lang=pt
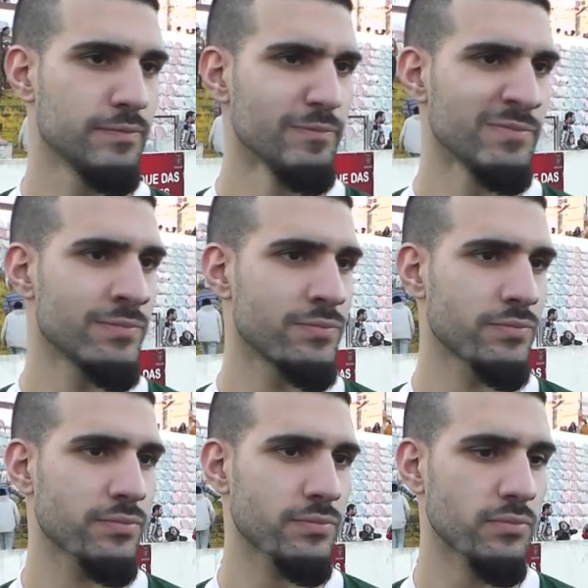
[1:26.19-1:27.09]

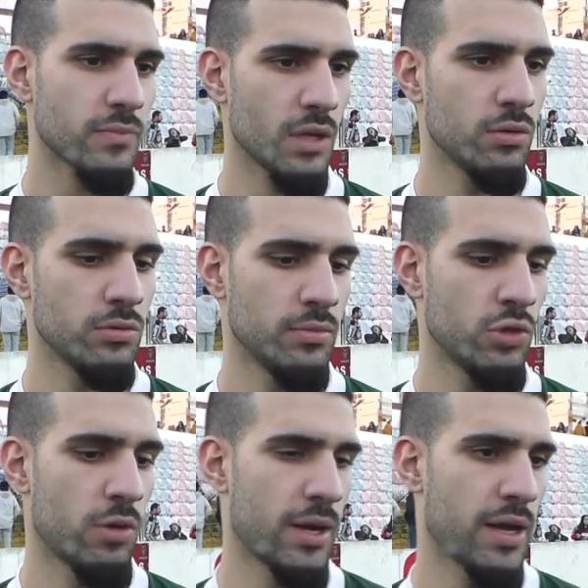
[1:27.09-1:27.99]
Felicidades, Léo.
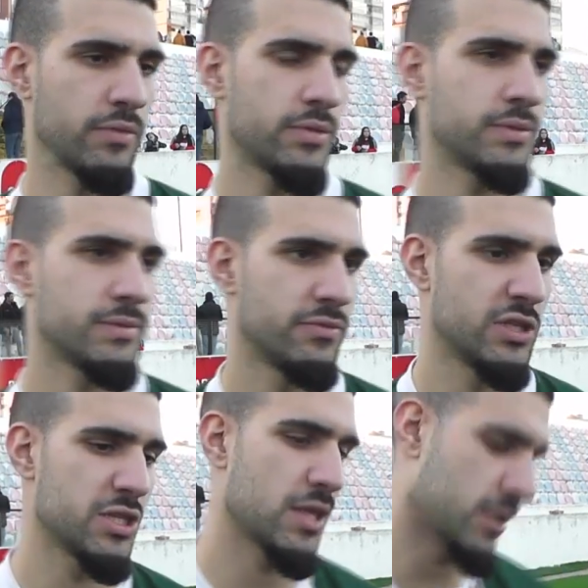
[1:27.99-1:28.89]
Muito obrigado.
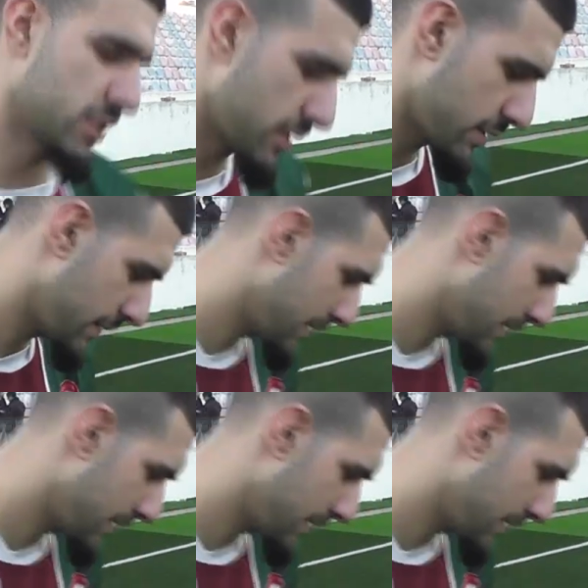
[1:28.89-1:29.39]
Felicidades.